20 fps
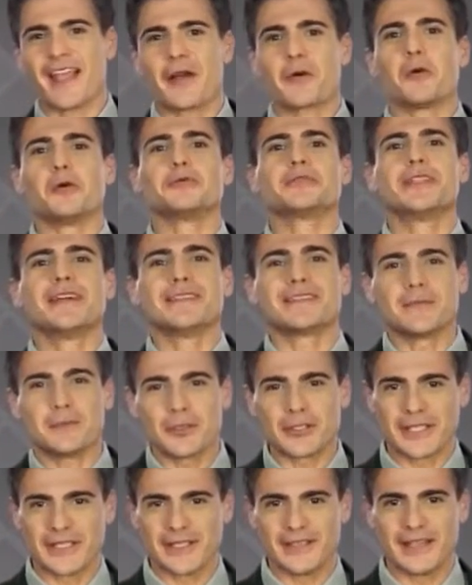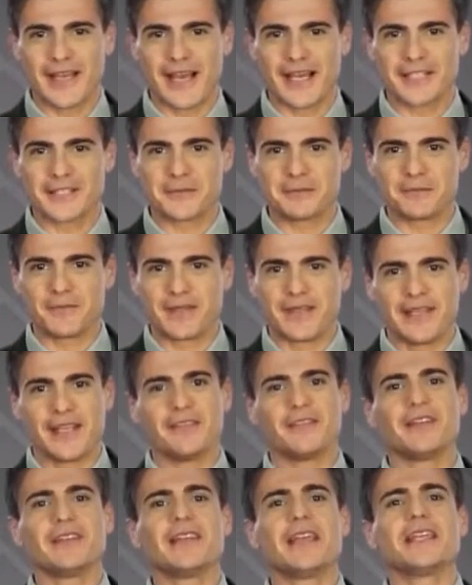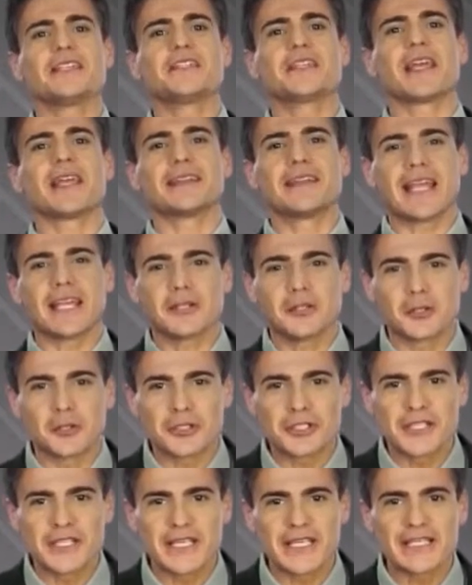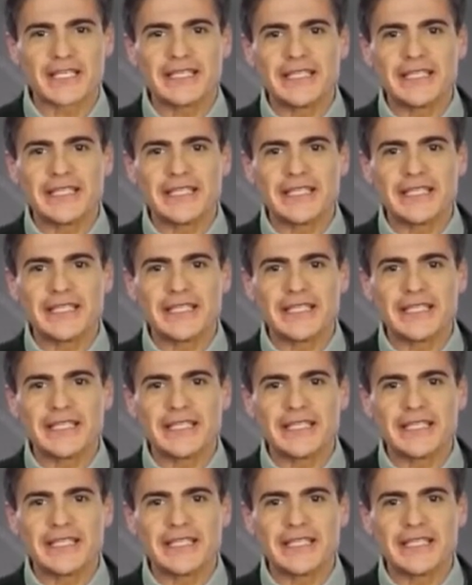Com tanta modernidade, evidente que a tecnologia